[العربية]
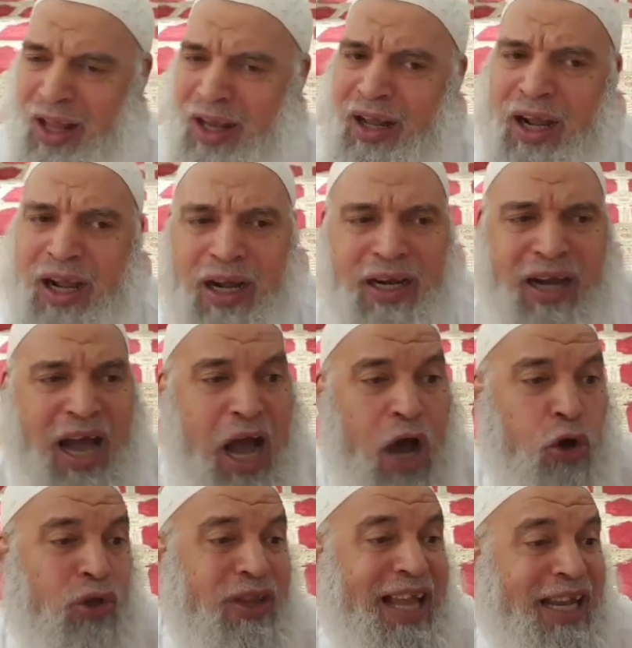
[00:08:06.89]
راح راح
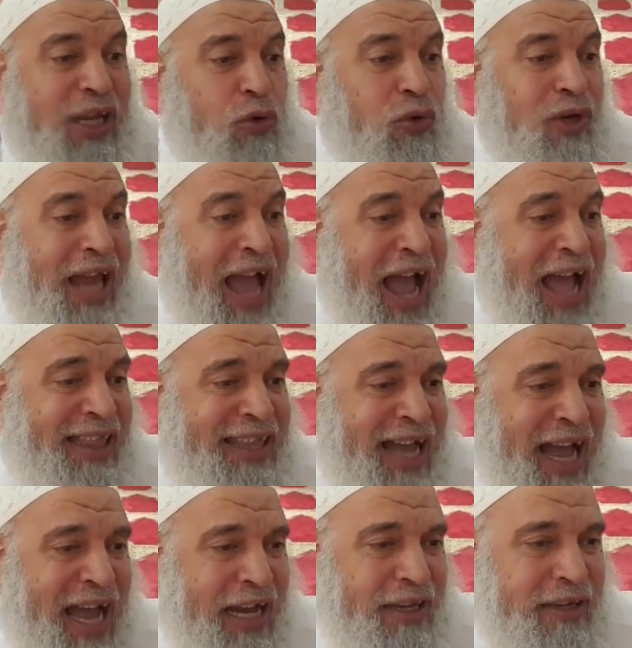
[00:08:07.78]
اخذ لك
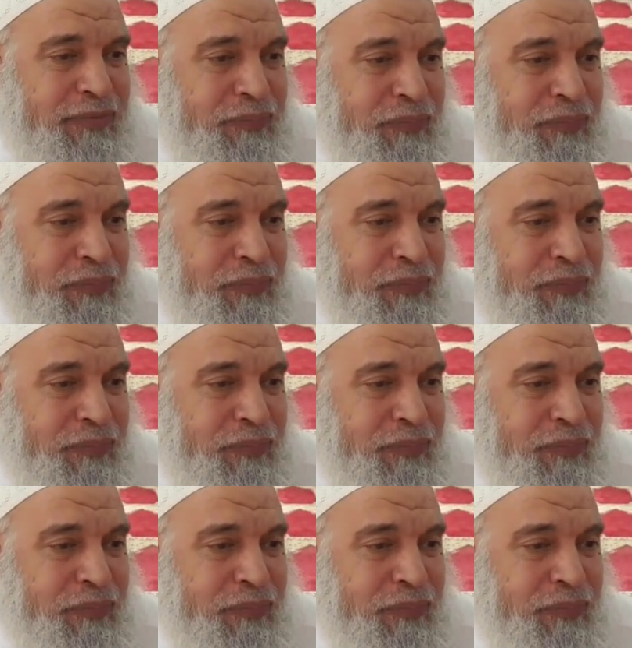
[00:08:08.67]
اولادك